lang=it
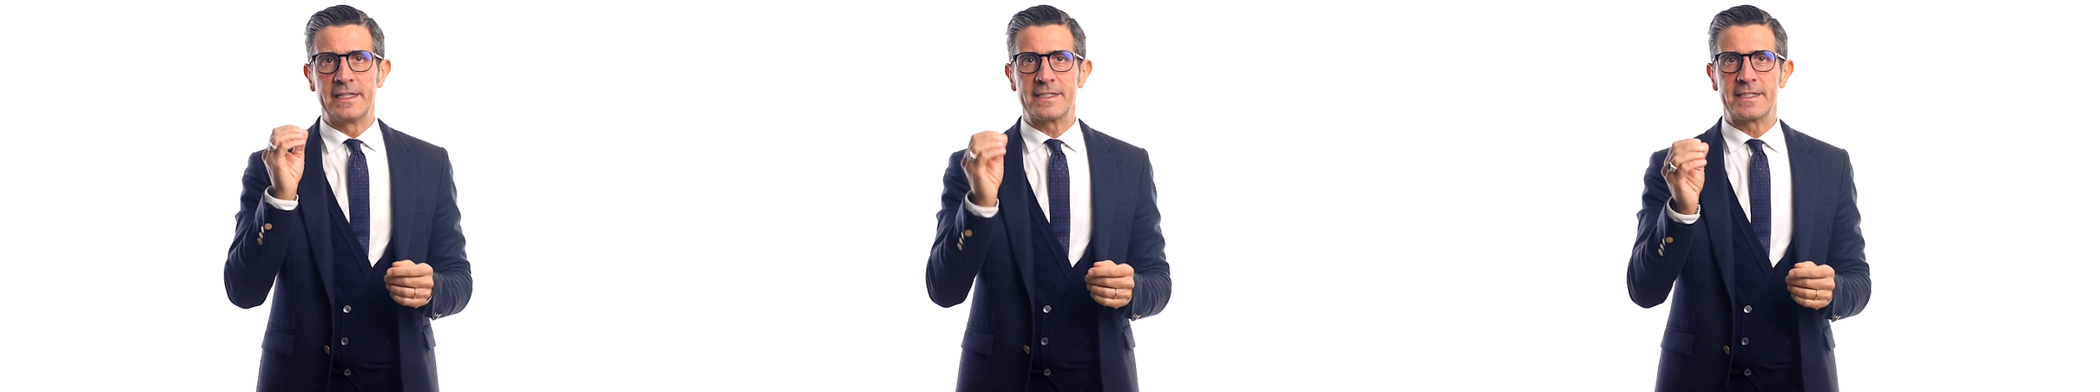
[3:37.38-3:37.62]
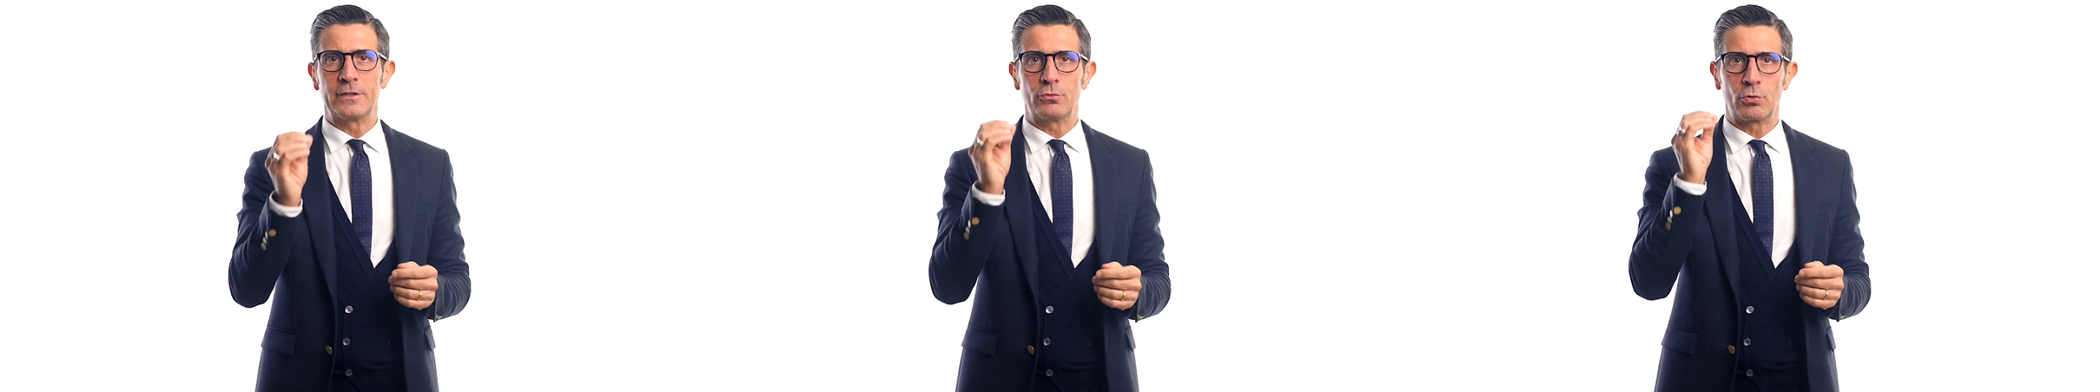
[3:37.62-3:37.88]
il
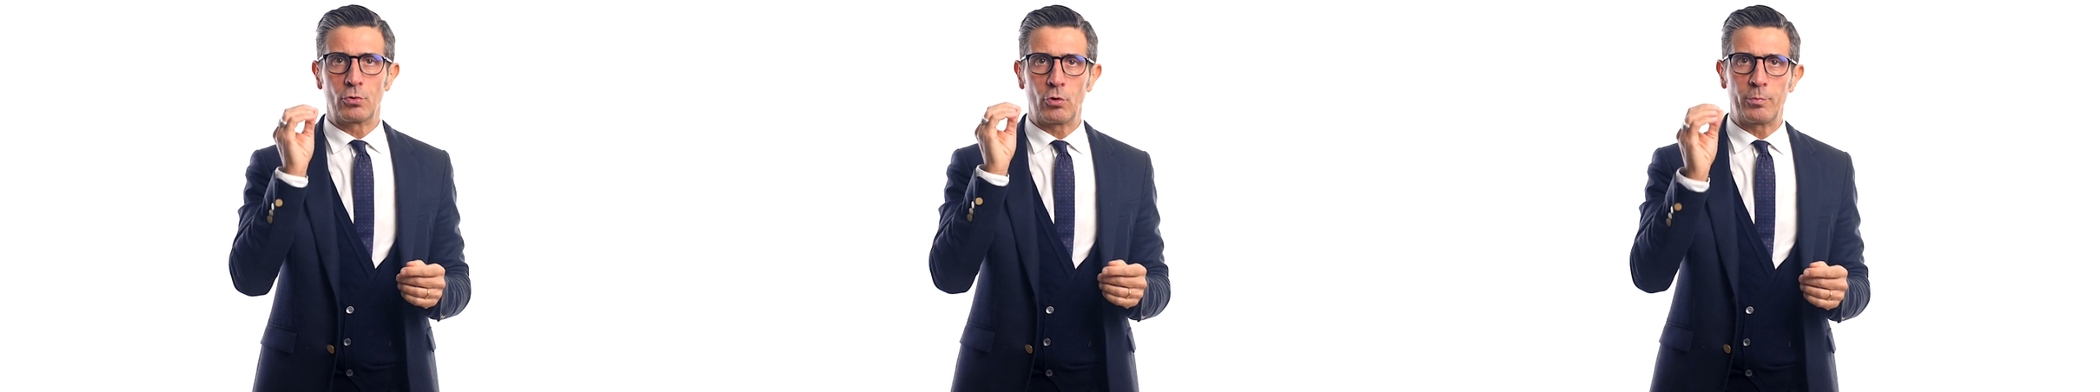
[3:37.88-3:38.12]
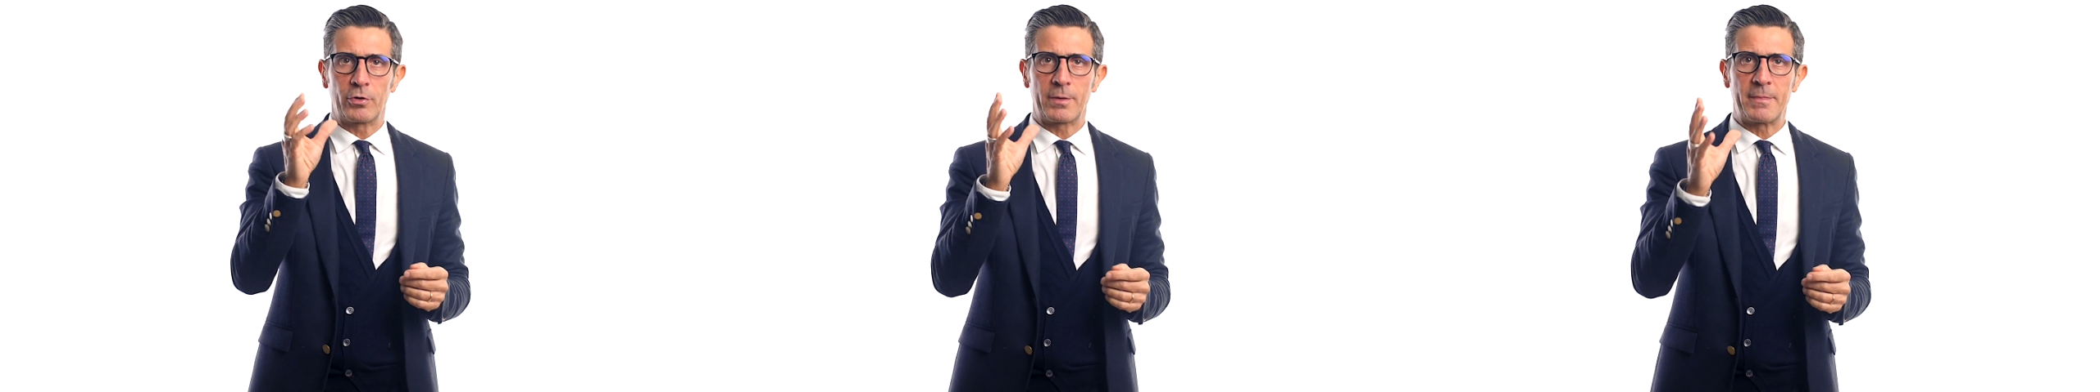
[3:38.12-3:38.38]
sito
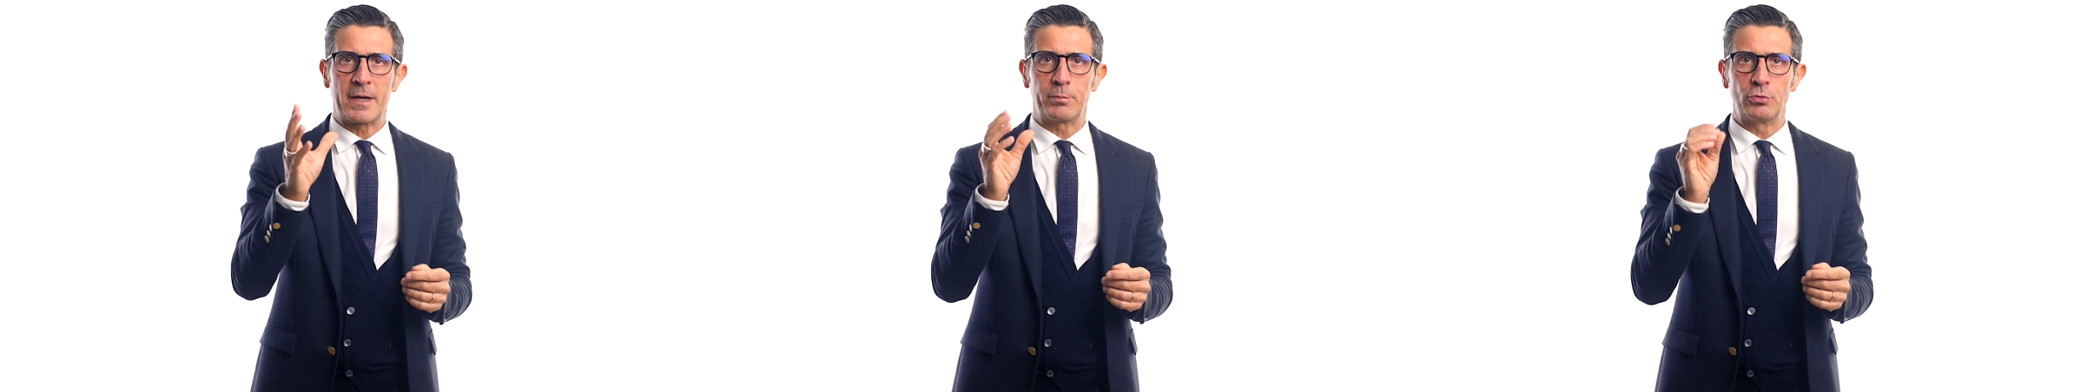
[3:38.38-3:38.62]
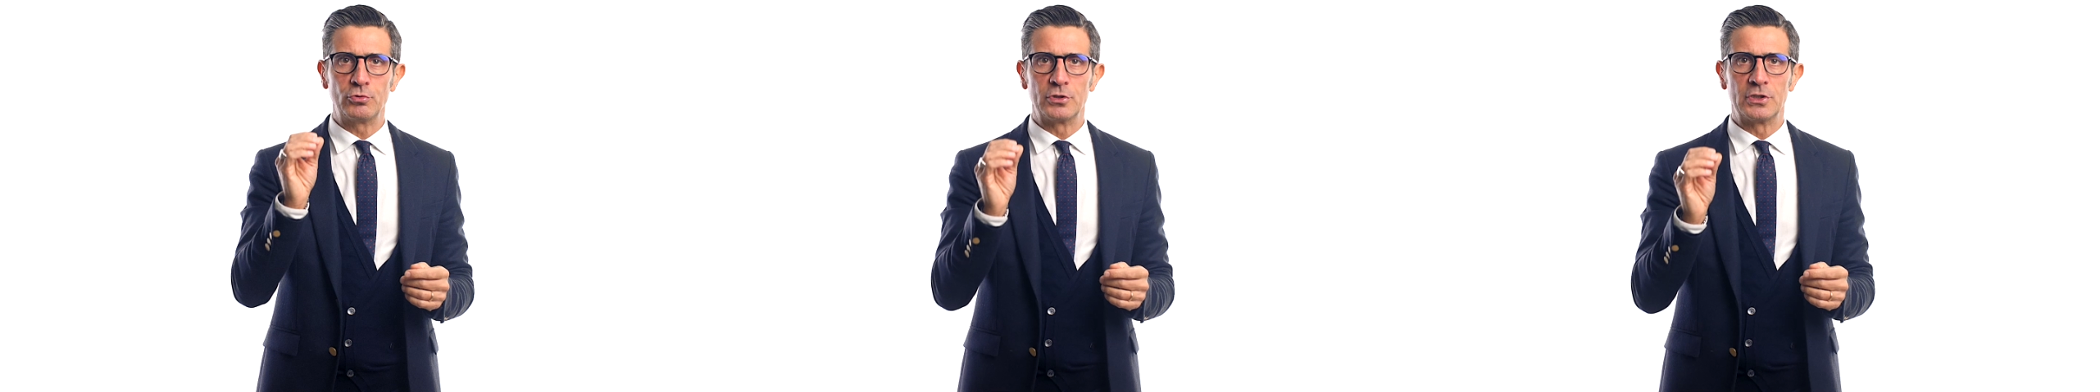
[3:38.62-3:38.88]

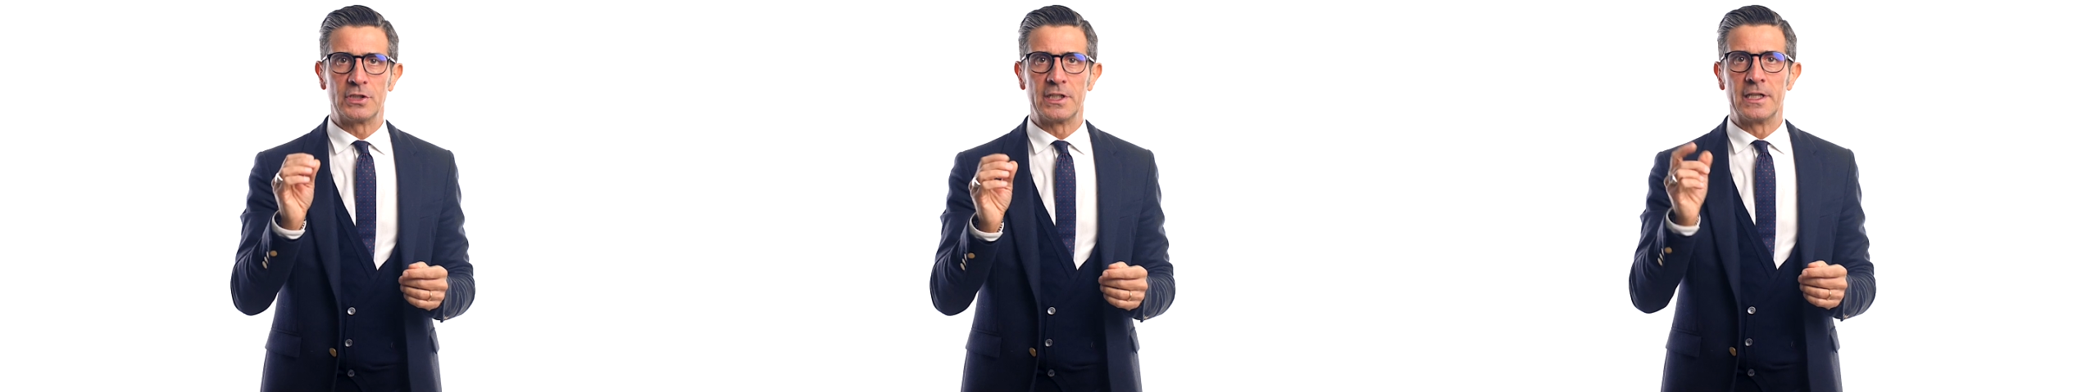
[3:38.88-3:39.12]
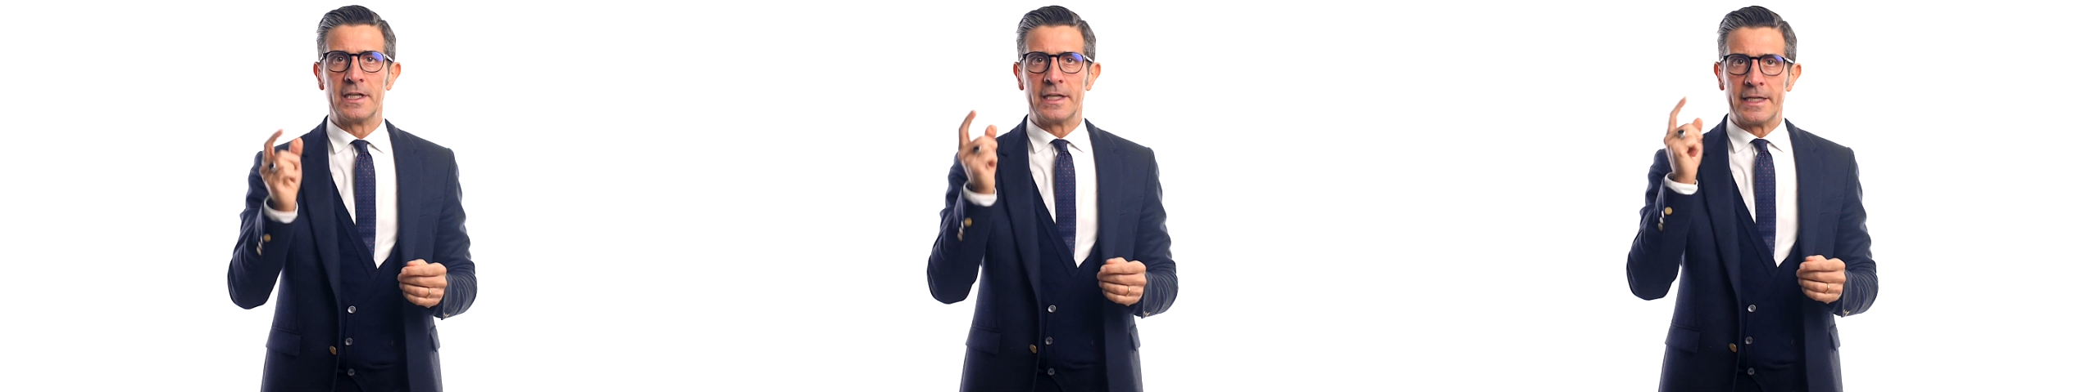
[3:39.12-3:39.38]
grupporemar.it